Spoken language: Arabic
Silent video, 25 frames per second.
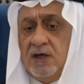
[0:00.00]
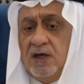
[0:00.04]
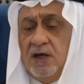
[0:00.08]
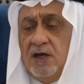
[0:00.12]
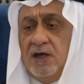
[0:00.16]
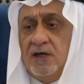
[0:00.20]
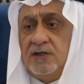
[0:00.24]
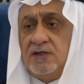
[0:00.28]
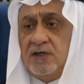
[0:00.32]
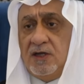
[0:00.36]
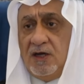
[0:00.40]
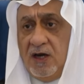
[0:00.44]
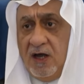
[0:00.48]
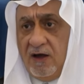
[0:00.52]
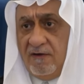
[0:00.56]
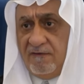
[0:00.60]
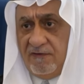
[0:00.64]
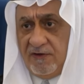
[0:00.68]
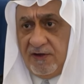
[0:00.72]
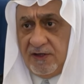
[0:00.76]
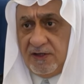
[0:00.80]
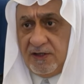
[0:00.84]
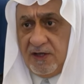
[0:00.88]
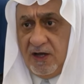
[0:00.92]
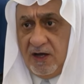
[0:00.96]
وفي
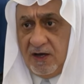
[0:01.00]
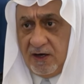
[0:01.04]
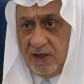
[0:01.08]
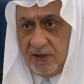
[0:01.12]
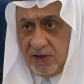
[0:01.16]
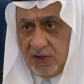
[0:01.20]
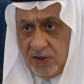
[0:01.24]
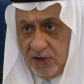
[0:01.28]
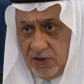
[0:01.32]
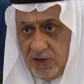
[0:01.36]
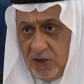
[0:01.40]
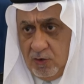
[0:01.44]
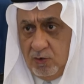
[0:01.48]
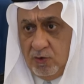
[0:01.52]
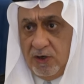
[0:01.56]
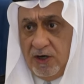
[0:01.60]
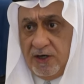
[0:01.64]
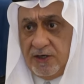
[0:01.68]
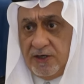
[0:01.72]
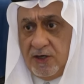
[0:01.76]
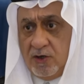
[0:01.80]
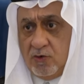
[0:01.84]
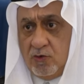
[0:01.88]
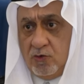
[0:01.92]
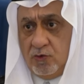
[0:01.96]
ممارسة سياسية
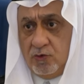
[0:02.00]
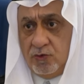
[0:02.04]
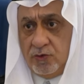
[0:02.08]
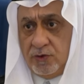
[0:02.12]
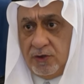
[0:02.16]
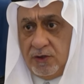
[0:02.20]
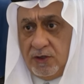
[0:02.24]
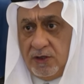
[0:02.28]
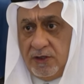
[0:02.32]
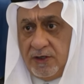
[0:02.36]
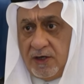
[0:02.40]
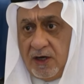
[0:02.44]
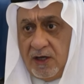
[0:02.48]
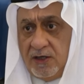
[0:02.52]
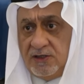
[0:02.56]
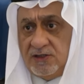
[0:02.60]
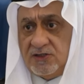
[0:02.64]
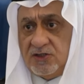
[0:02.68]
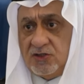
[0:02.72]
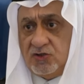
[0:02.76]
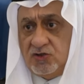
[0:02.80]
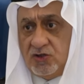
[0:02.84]
غير نظيفة